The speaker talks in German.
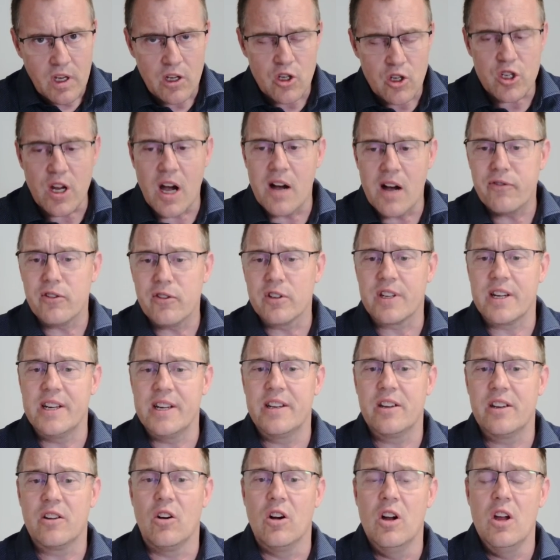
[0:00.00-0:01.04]

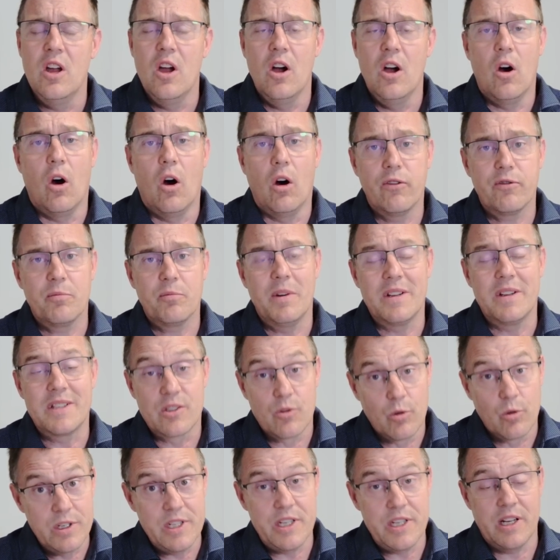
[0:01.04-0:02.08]
Strafverteidiger oftmals
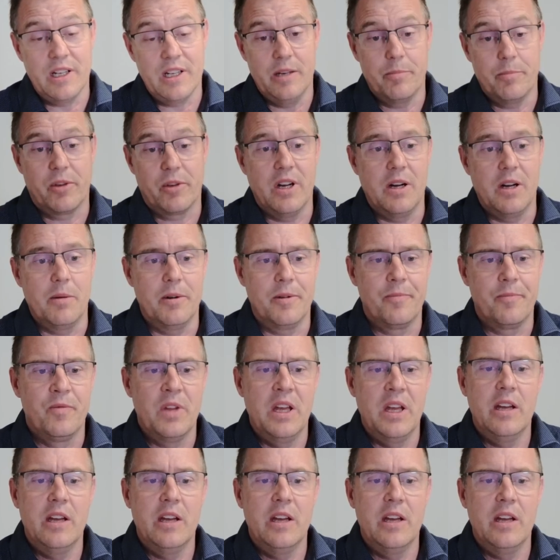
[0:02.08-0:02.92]
so nicht erlebt habe.